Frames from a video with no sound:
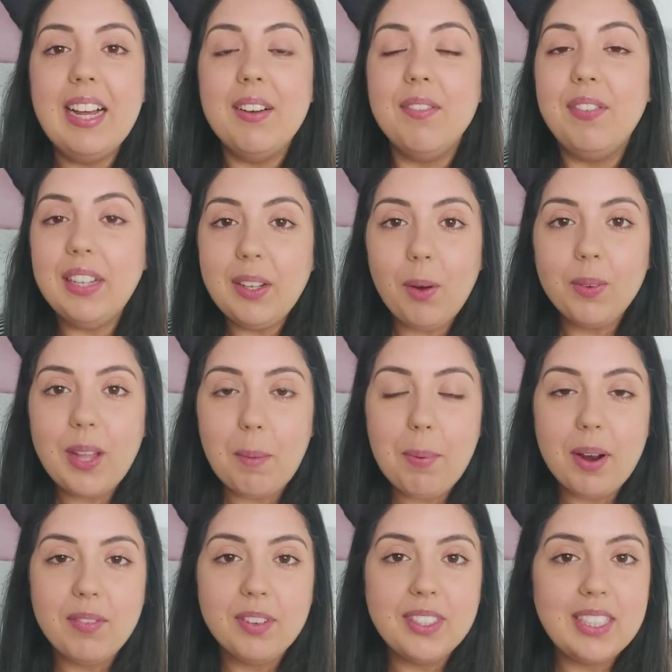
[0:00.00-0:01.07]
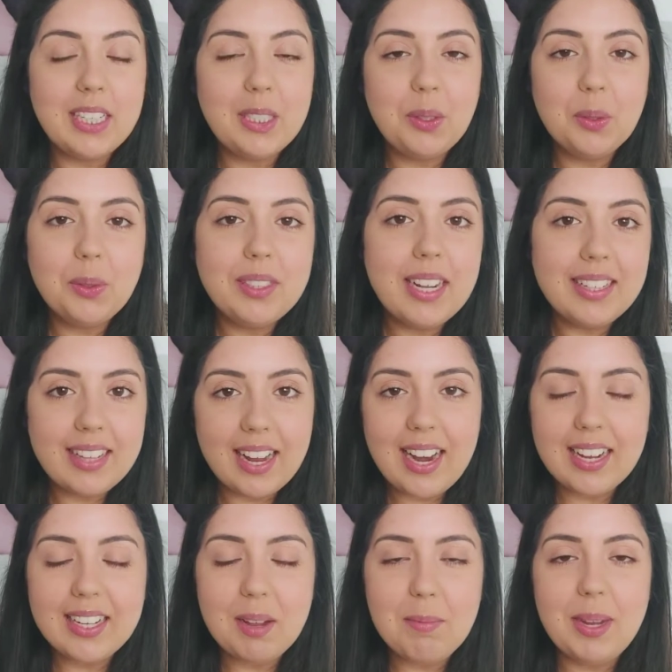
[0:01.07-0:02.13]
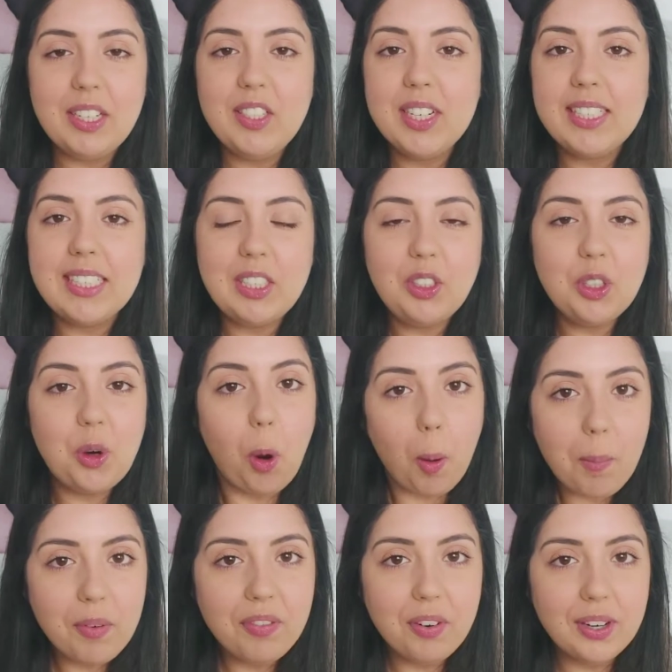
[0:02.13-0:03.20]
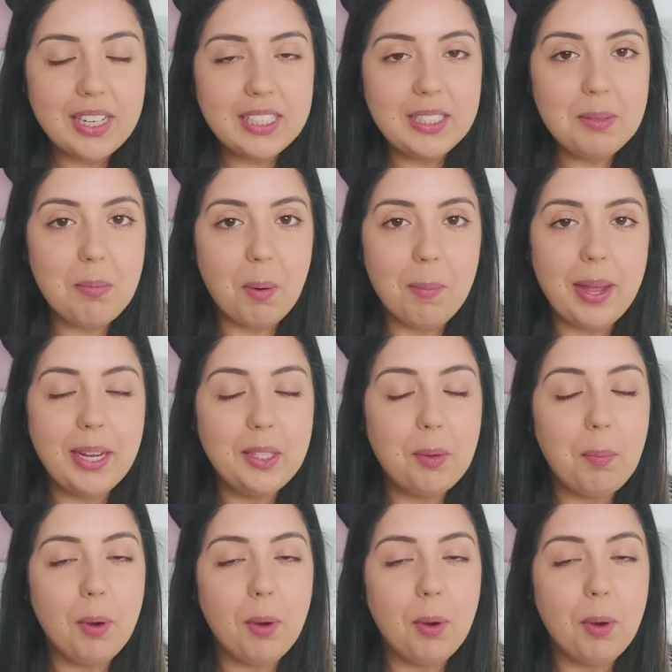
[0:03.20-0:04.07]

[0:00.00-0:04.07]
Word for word: Vim contar pra vocês tudo detalhadamente, assim, de como foi esse momento,